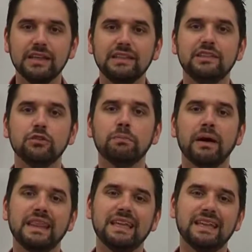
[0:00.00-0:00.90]
si un
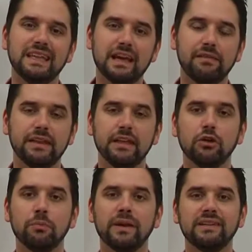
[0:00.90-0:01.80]
paciente
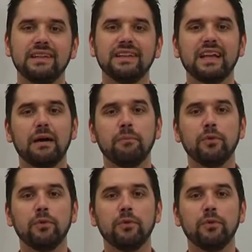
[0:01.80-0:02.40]
diabético presenta